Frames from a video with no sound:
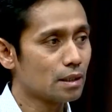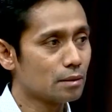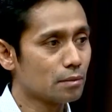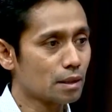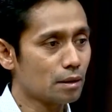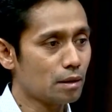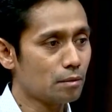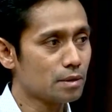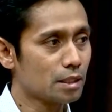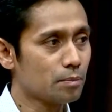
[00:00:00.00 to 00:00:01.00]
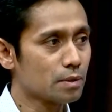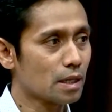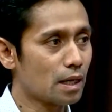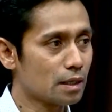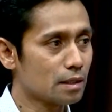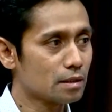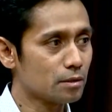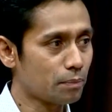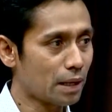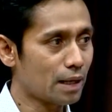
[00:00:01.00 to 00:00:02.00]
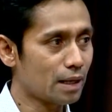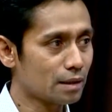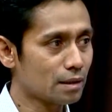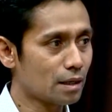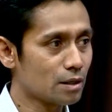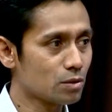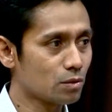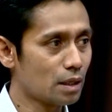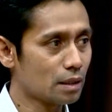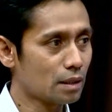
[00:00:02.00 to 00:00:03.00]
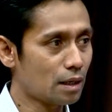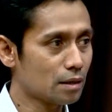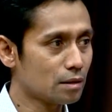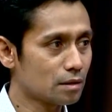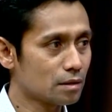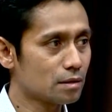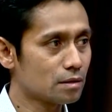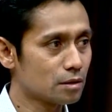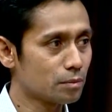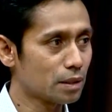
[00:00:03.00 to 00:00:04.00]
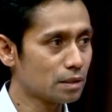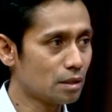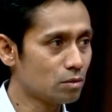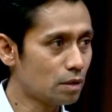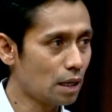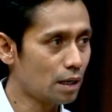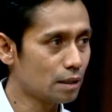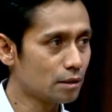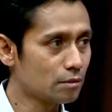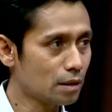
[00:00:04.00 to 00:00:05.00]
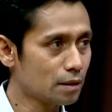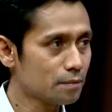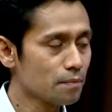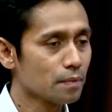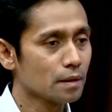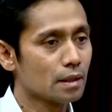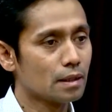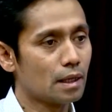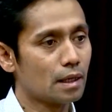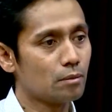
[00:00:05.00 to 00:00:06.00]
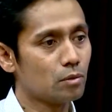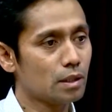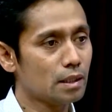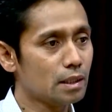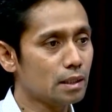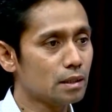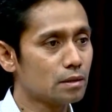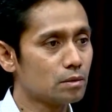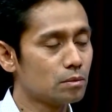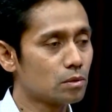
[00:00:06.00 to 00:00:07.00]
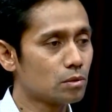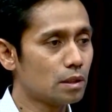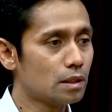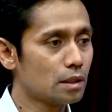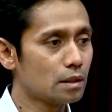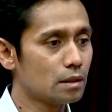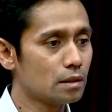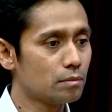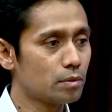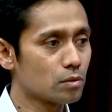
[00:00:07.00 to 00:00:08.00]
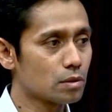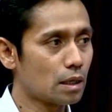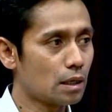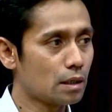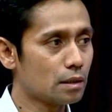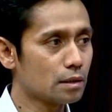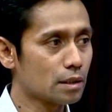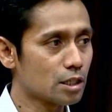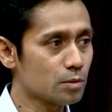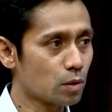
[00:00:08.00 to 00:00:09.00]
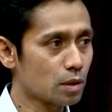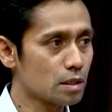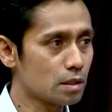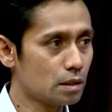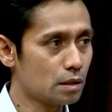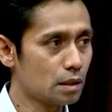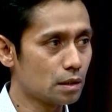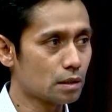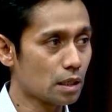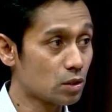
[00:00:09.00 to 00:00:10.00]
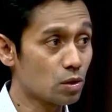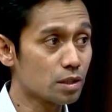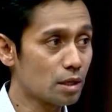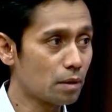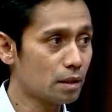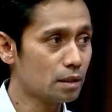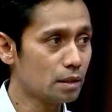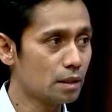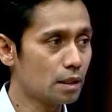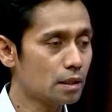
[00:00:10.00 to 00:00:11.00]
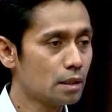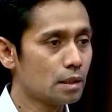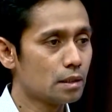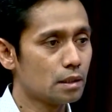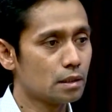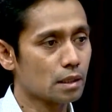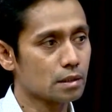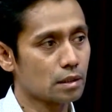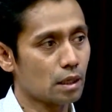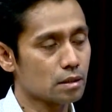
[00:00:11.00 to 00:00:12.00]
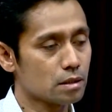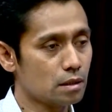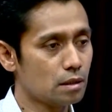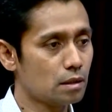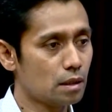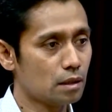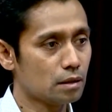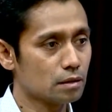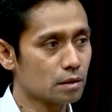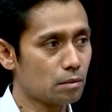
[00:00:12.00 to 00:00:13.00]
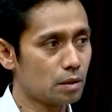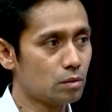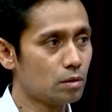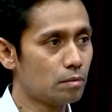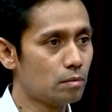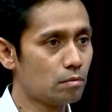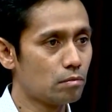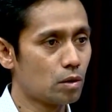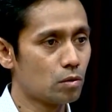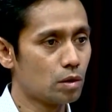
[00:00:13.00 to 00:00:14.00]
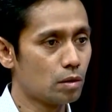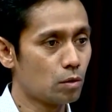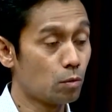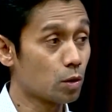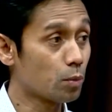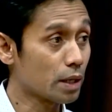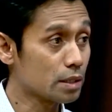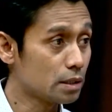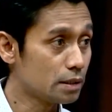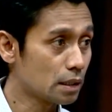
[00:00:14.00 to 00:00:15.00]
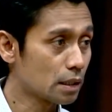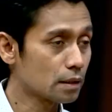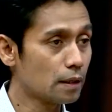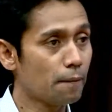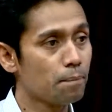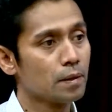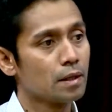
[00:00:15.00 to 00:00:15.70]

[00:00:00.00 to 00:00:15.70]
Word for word: mereka uh, bisa dipesan cepat langsung datang secepatnya juga gitu hmm. kan Nah, mungkin ini kecemburuan dari perusahaan transportasi yang tradisional selama ini ya. Jadi taksi-taksi yang selama ini udah udah beroperasi di Jakarta